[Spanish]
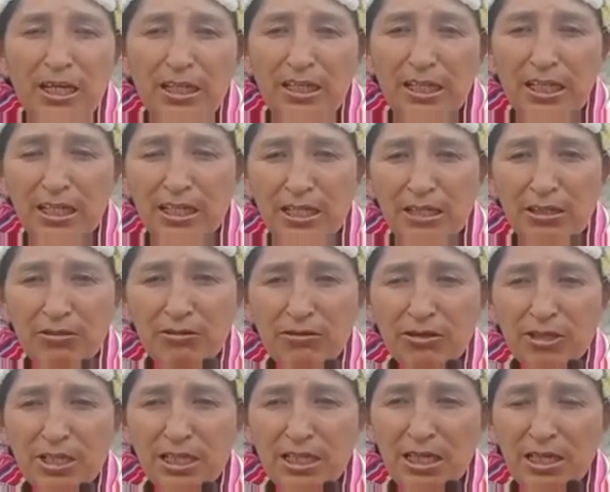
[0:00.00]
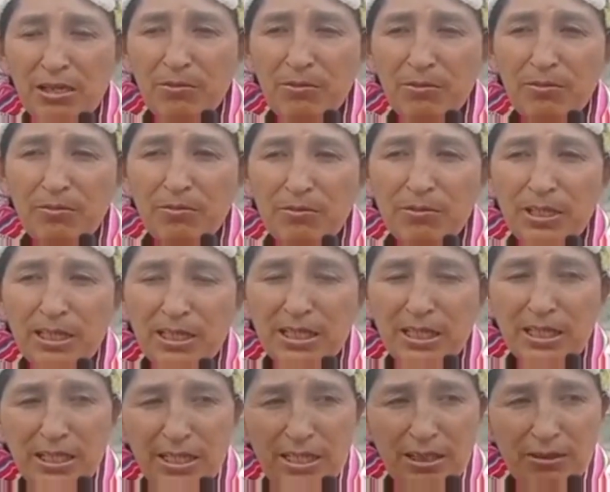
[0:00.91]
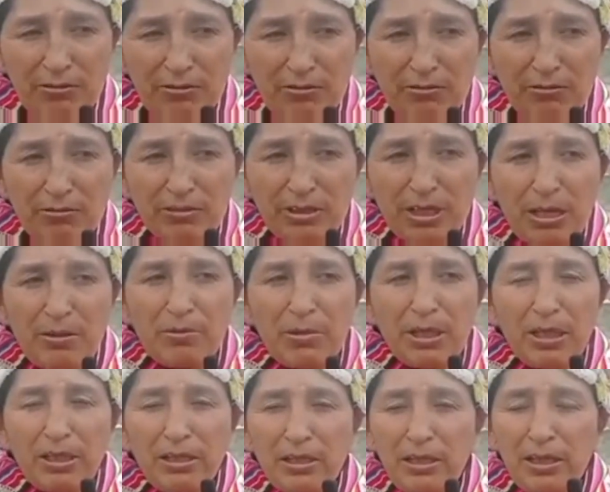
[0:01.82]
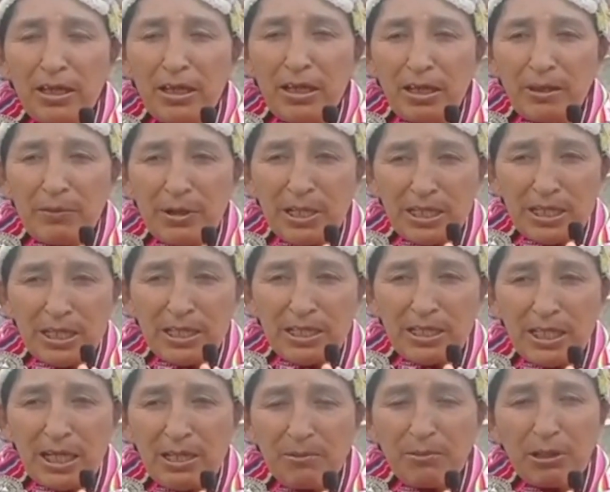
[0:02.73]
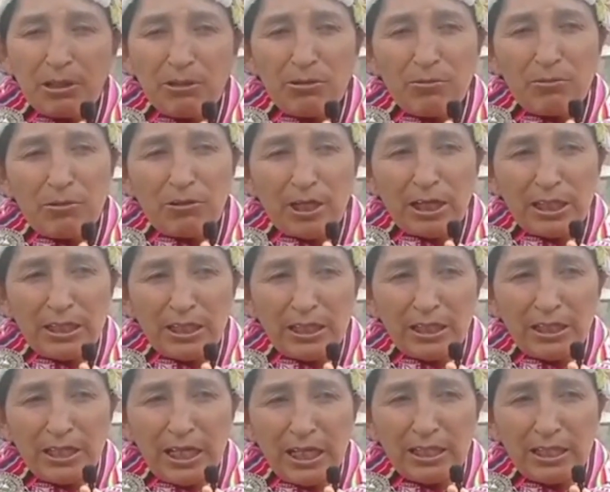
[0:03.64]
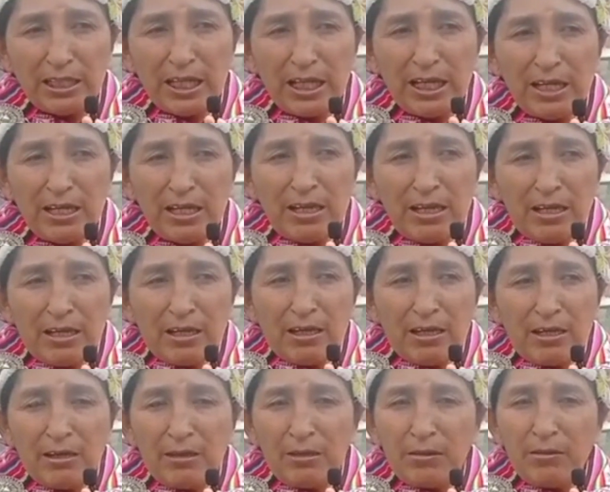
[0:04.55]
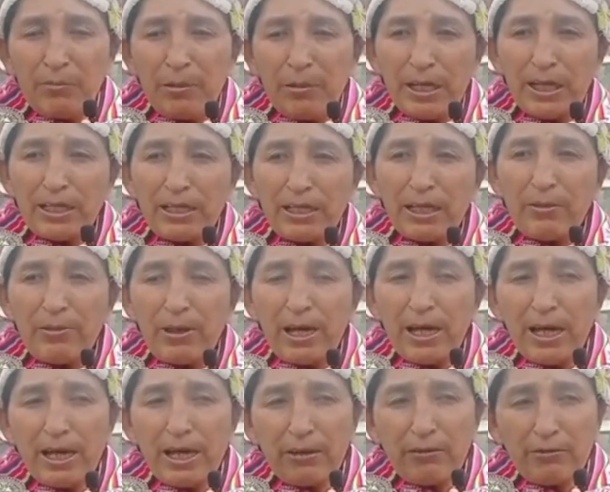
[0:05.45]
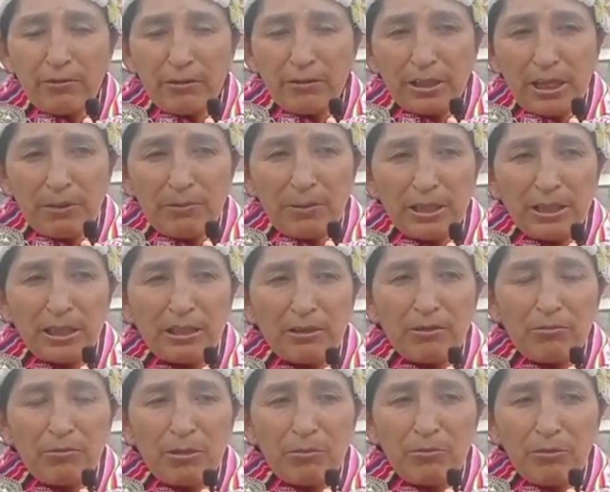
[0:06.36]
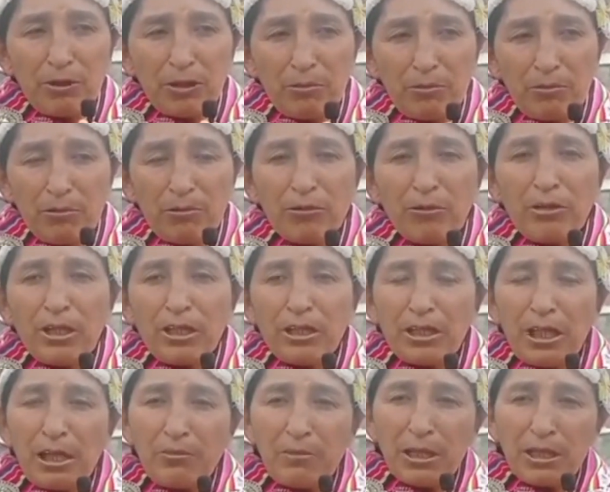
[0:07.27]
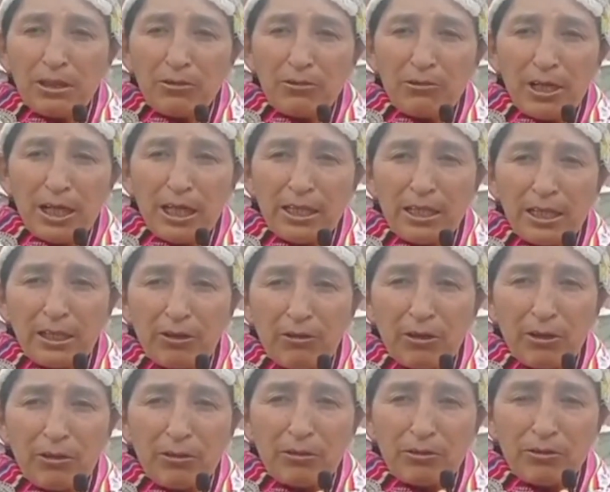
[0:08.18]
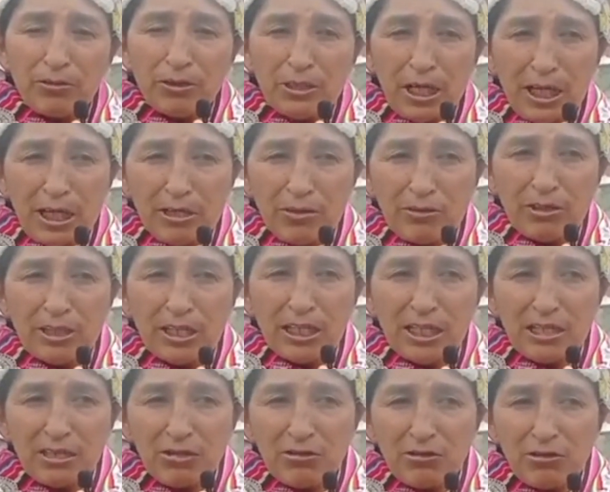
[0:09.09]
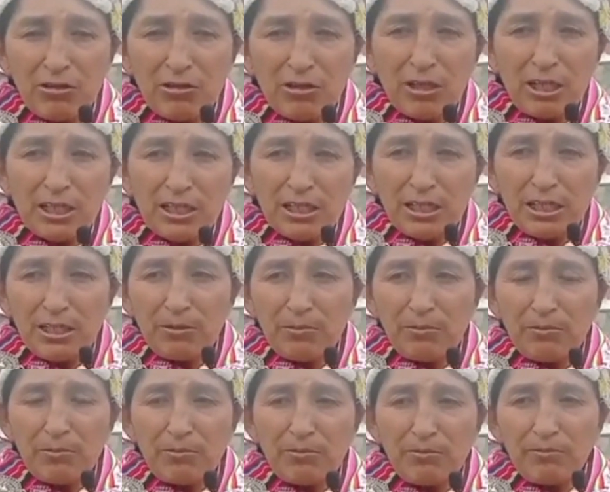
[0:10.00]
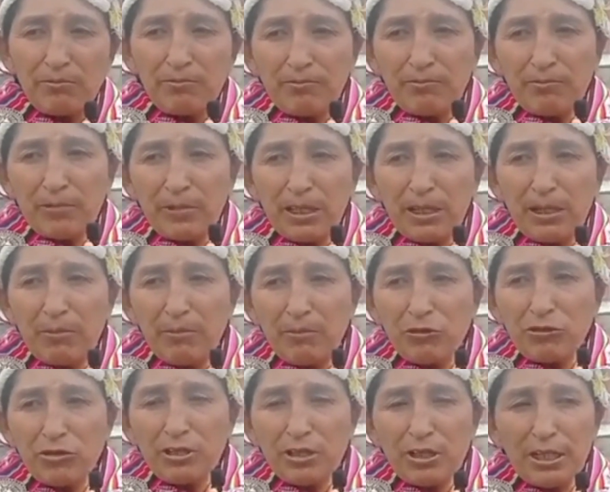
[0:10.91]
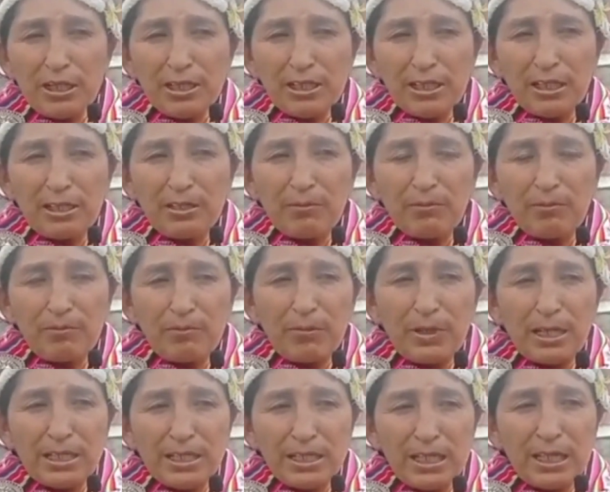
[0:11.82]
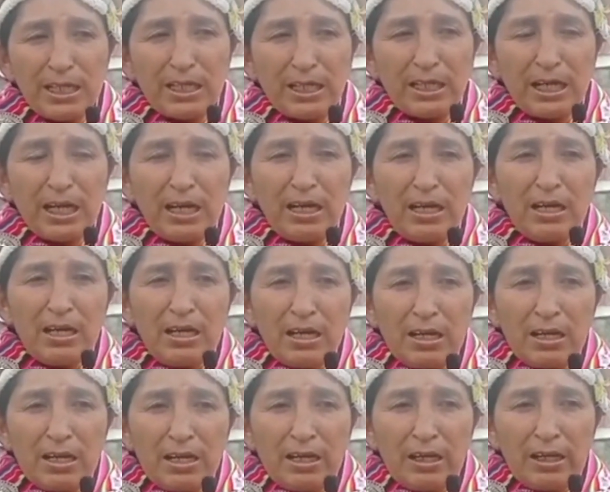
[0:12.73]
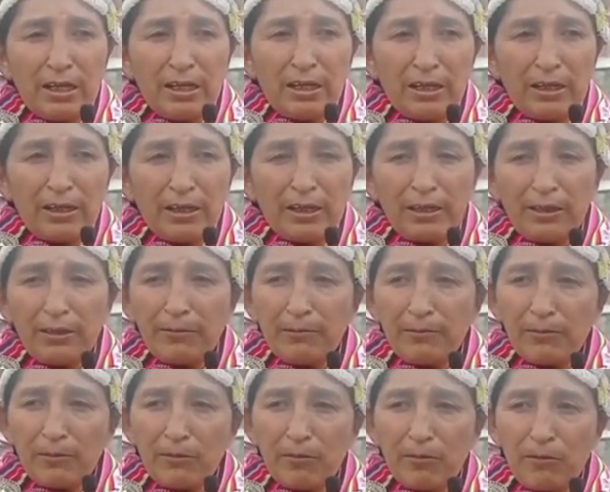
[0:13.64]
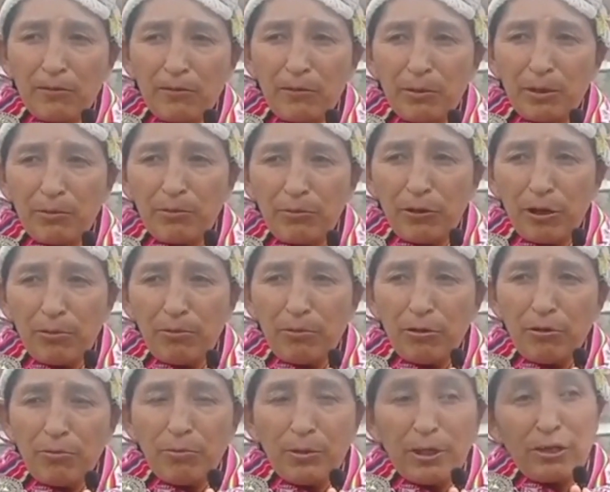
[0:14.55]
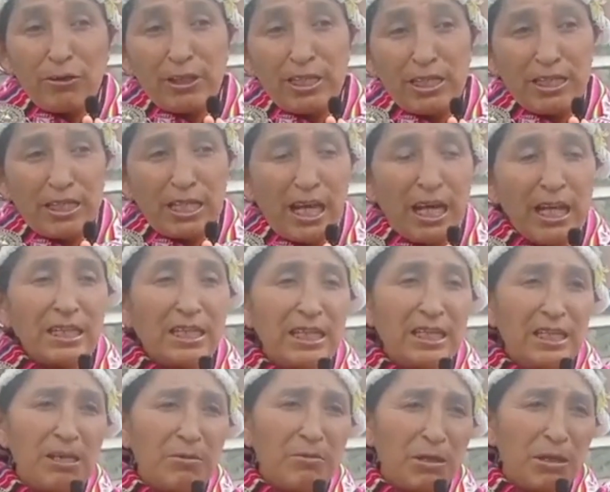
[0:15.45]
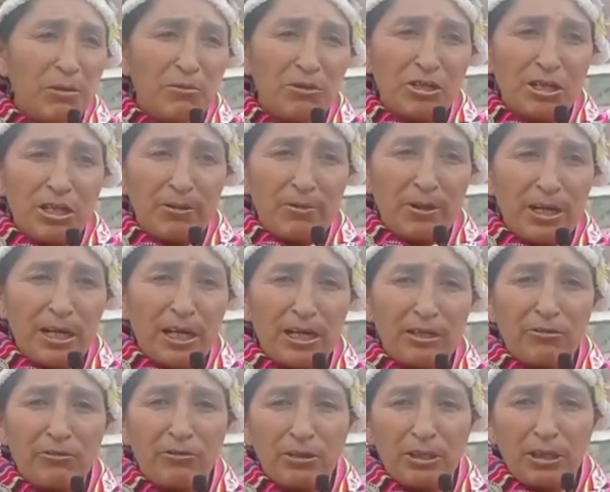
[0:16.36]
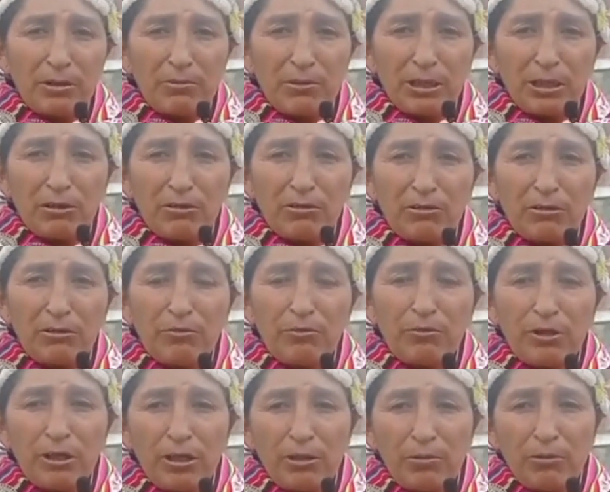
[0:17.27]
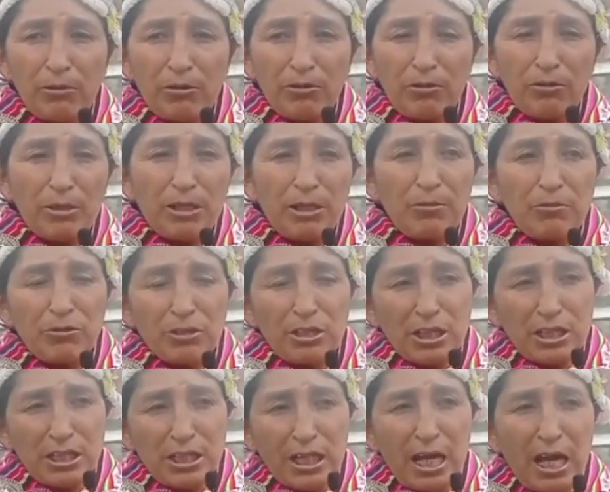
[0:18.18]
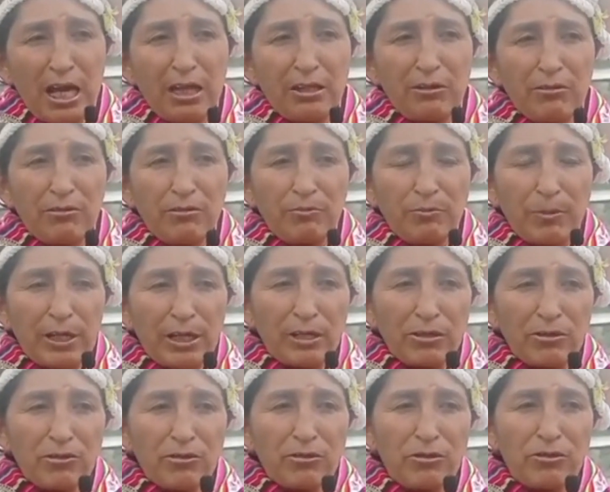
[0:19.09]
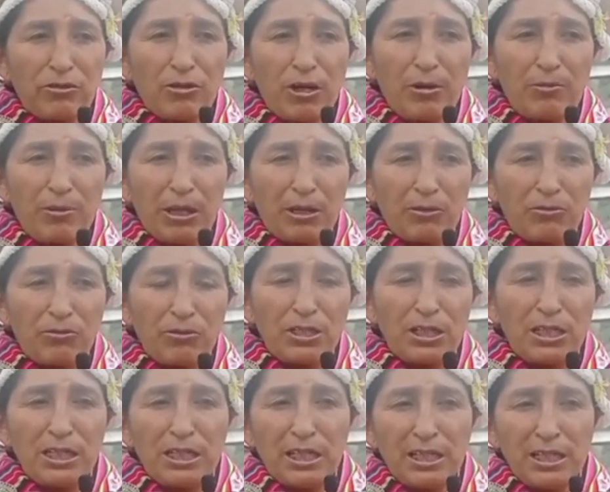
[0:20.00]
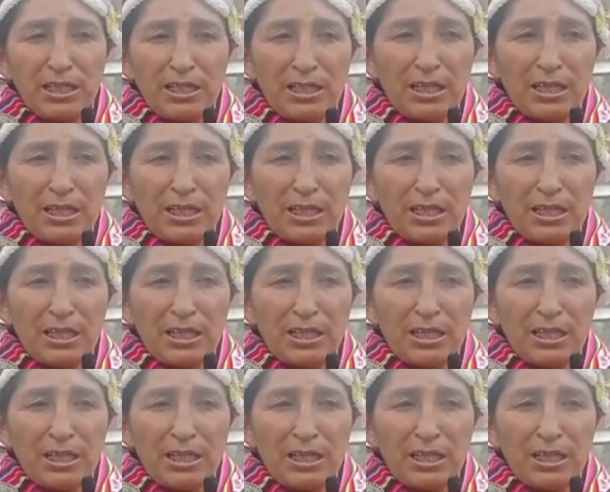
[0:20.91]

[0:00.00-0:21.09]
De esas cosas he mm, decidido también presentarme como candidata eh, para trabajar juntamente con mi pueblo. También durante dos años que estoy así mm, digamos así, más cerca eh, con el pueblo, pero desde antes siempre hemos trabajado juntamente con el pueblo, hemos estado, para nosotros no había justicia, ni,